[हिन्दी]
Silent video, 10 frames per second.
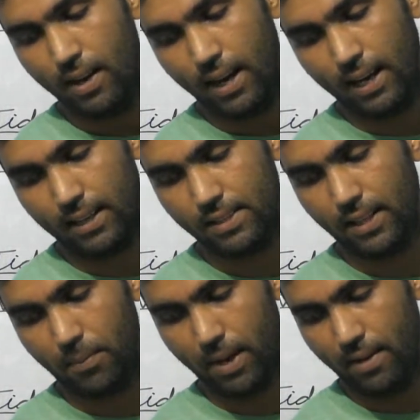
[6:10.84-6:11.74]

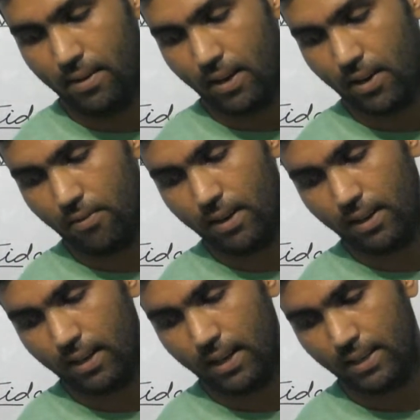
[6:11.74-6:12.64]
इलेक्ट्रिसिटी में
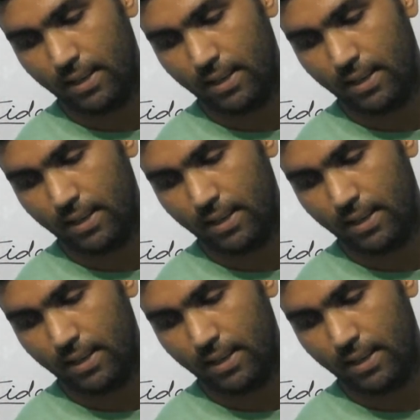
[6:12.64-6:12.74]
कन्वर्ट कर लिया